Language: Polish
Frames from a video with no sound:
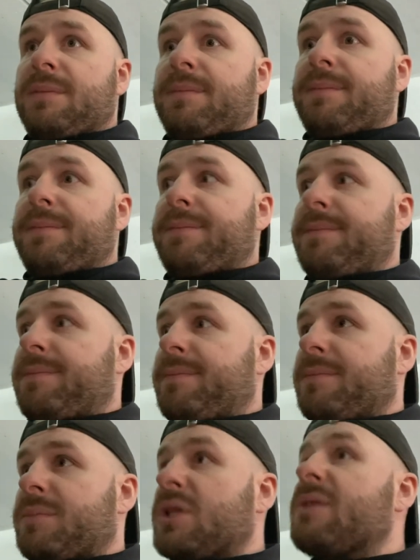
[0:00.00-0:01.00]

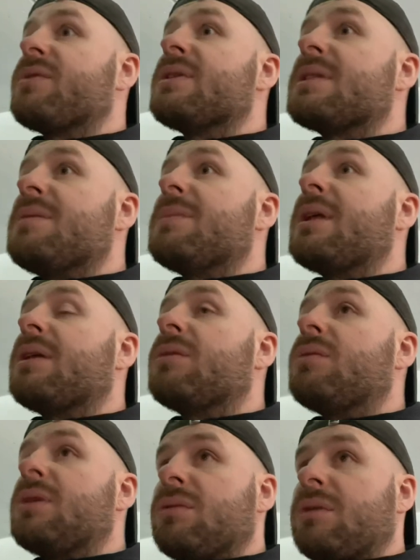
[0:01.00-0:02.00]
Mm, przede wszystkim ten,
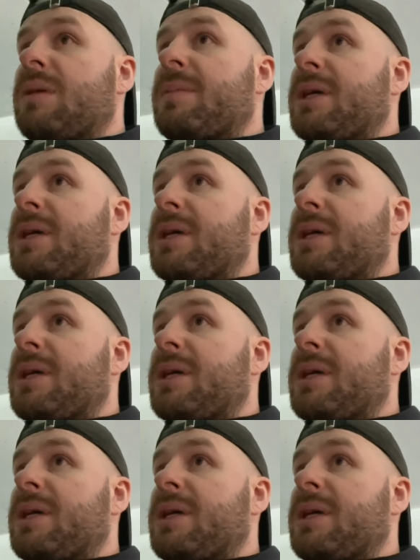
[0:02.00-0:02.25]
który tutaj ma